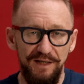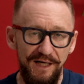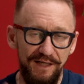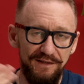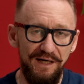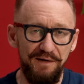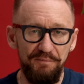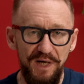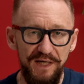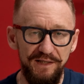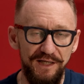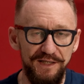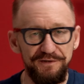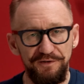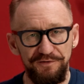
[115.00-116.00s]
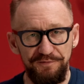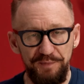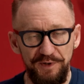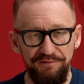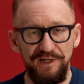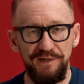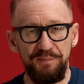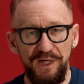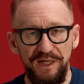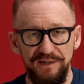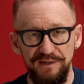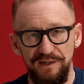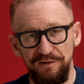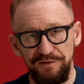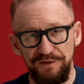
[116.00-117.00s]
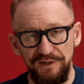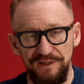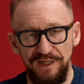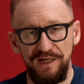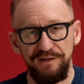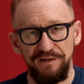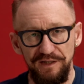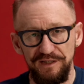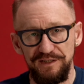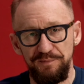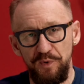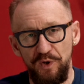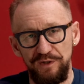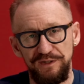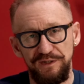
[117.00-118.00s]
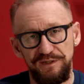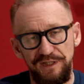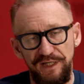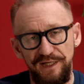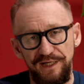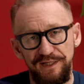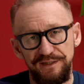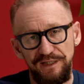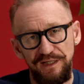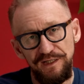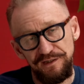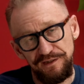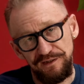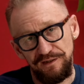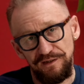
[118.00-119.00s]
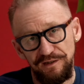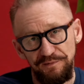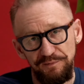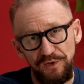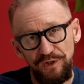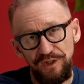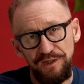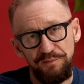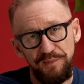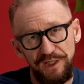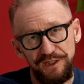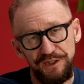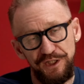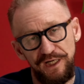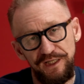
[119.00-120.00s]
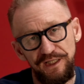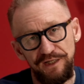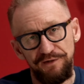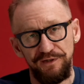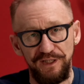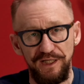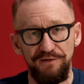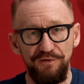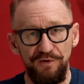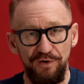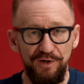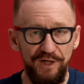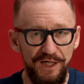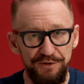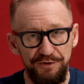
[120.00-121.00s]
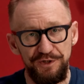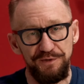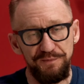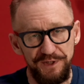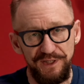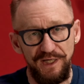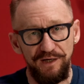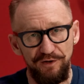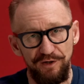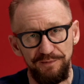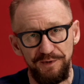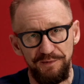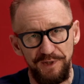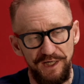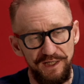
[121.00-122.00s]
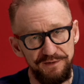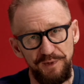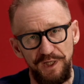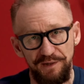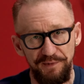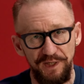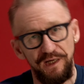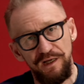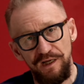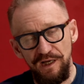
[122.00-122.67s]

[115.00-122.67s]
Когда Microsoft впервые показал дизайн Xbox Series X, э, многие были шокированы его кажущимися огромными размерами.